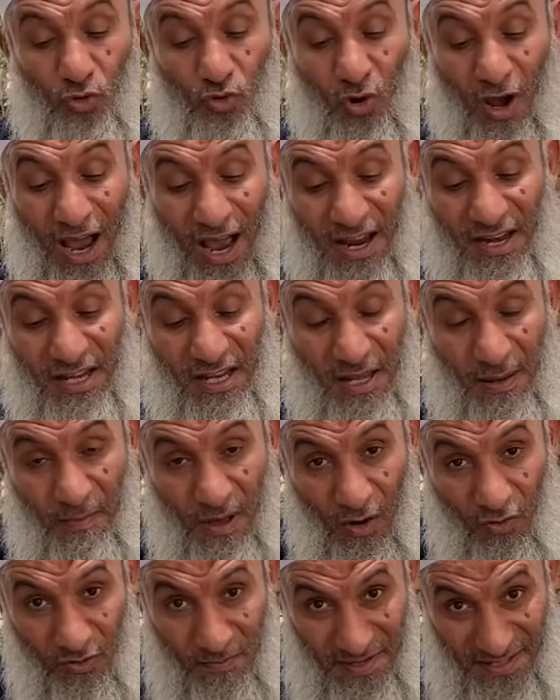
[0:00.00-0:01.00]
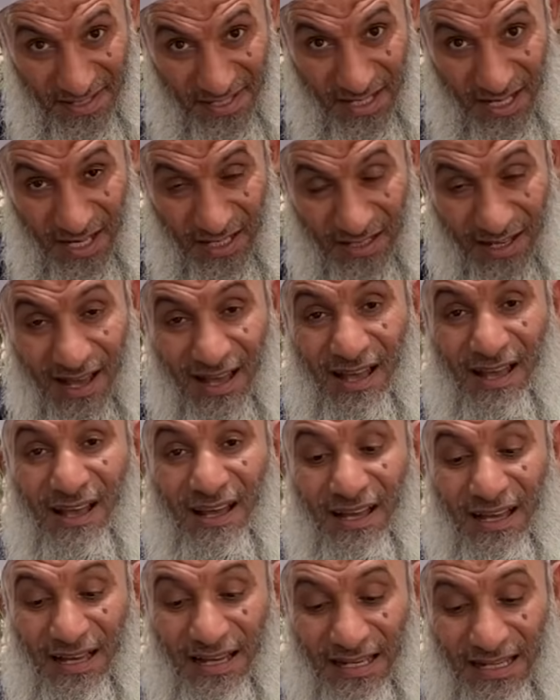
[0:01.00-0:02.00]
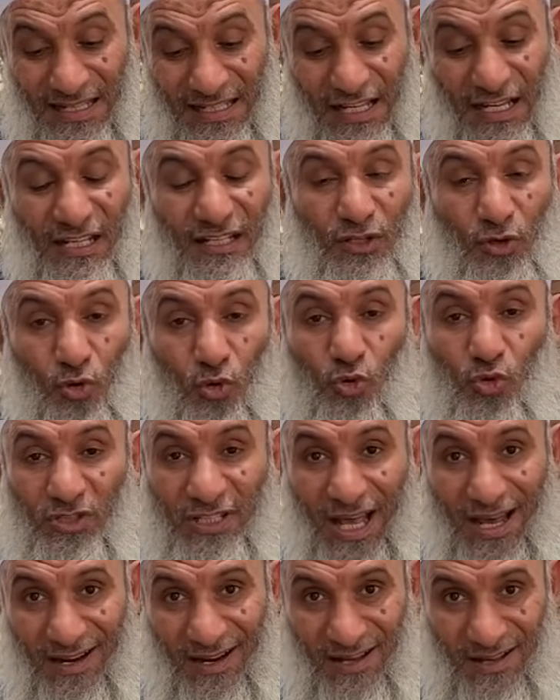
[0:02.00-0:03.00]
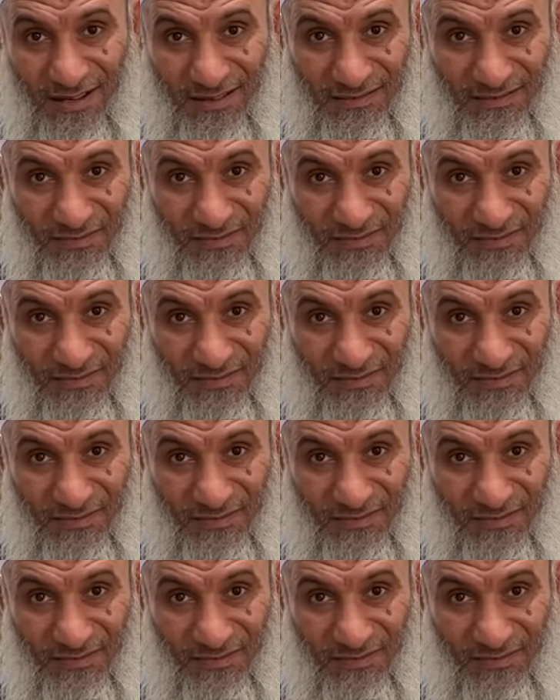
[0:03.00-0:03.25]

له حقن كيماوي بالزياده الجلد كله اتحرق